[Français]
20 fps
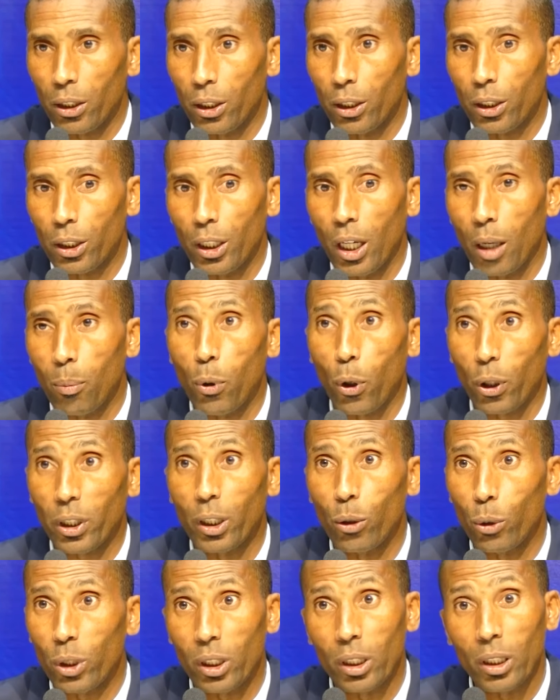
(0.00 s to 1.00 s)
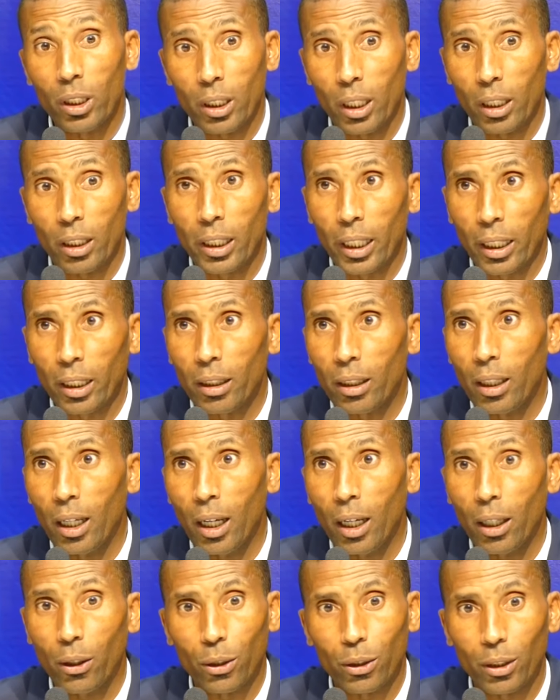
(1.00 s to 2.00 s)
qui, qui, a apporté aussi cette
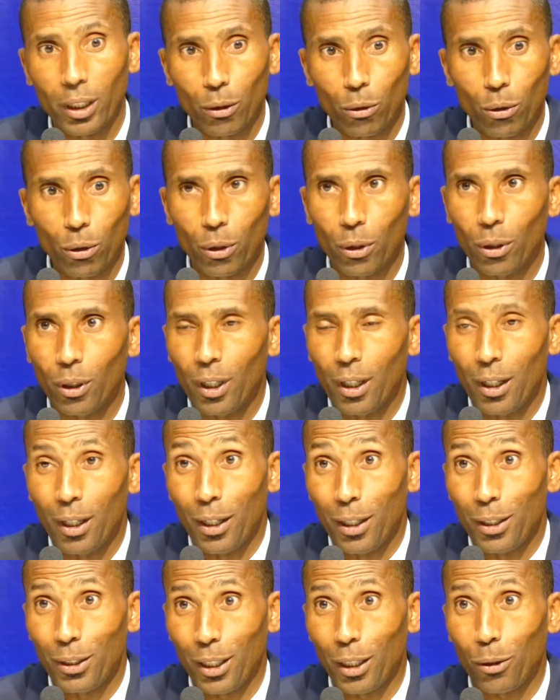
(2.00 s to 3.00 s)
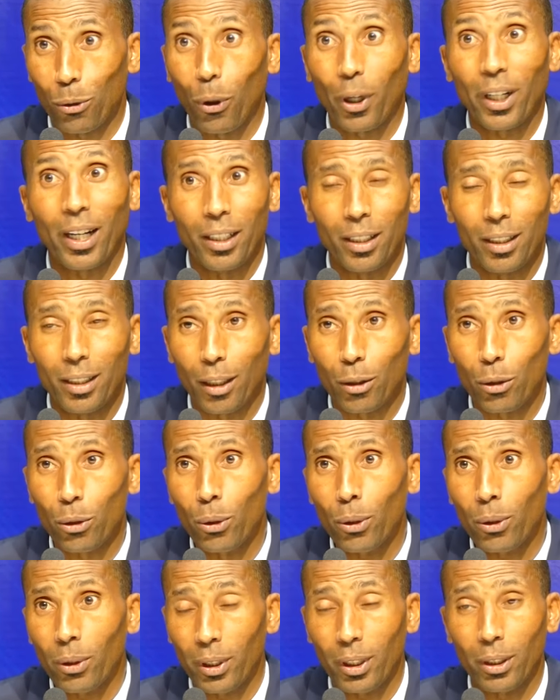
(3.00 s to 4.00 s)
grinta, cette cette
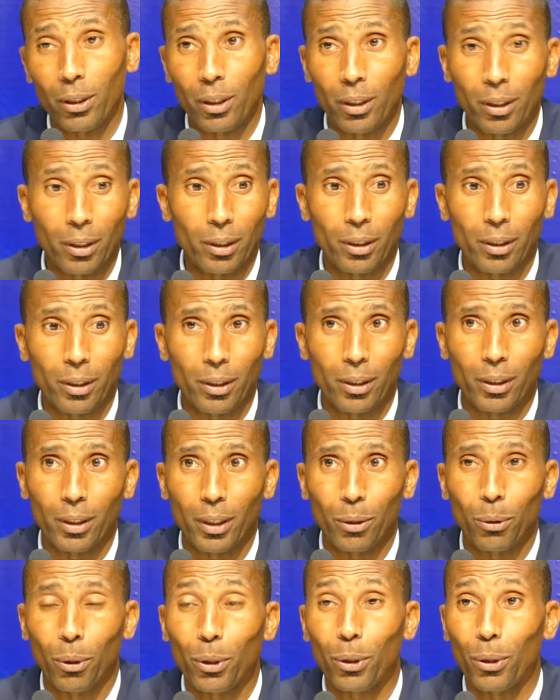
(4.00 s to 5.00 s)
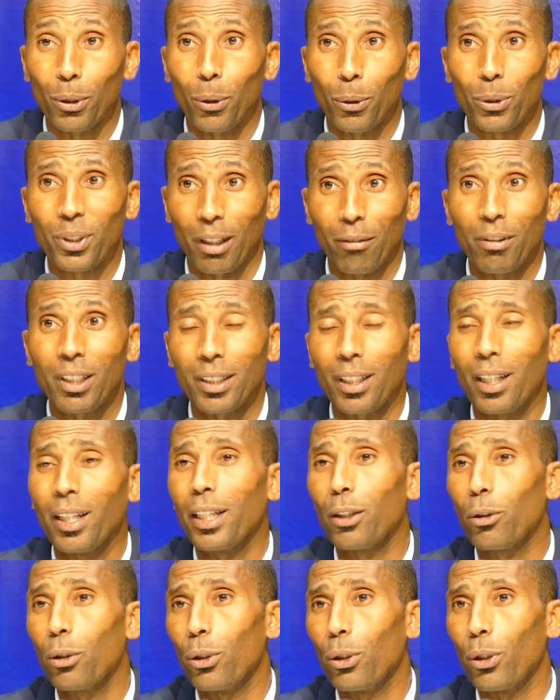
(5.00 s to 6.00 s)
organisation. Euh, et donc, euh, on savait que ça
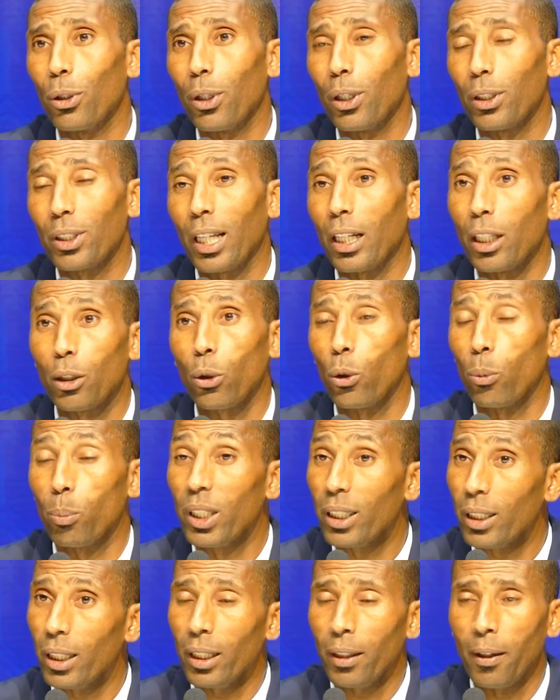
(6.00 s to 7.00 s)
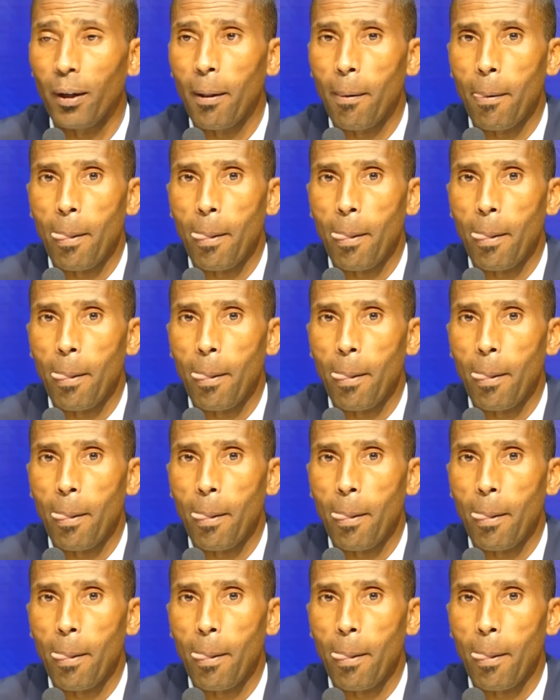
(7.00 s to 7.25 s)
allait être, euh, ça allait être compliqué.